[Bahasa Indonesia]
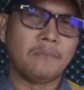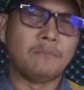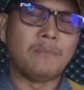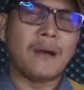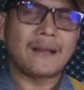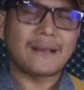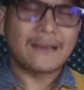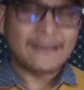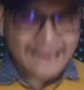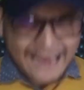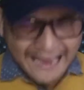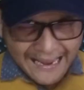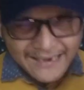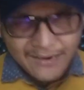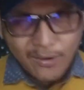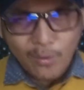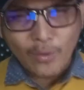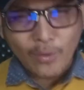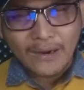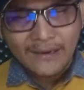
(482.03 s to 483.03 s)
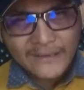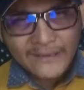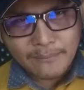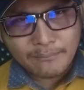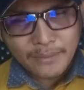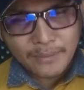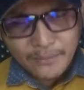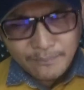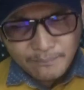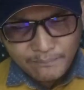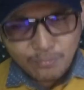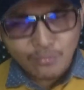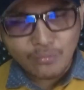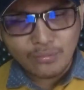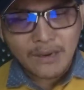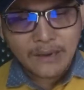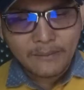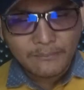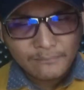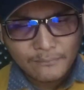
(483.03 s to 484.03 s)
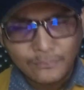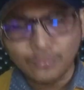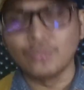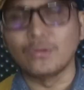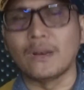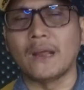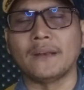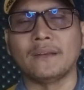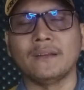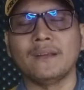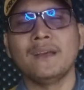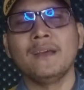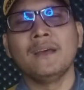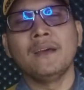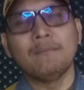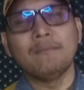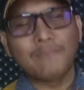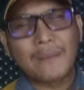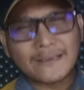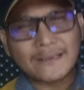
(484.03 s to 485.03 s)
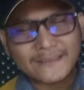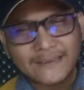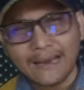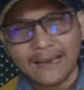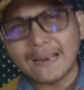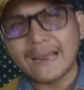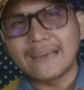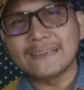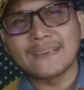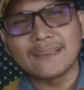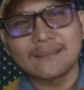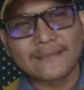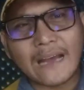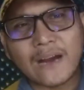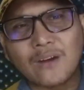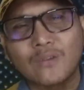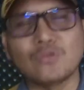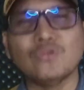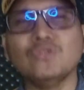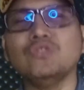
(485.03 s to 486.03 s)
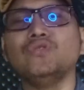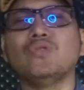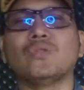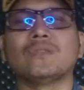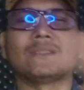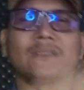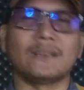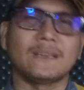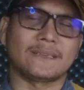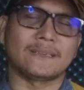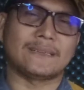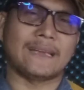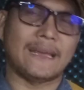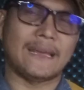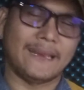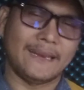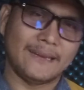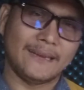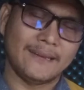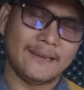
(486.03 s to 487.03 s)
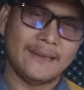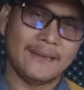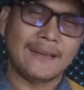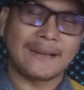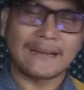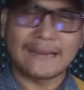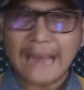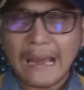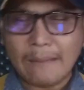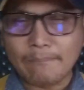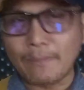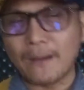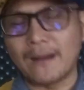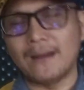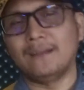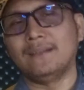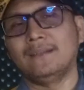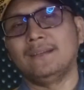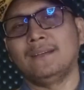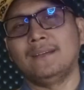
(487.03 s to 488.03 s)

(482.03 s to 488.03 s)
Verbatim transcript: bahkan ada orang yang berbulan-bulan masalahnya tak kunjung selesai. Kenapa?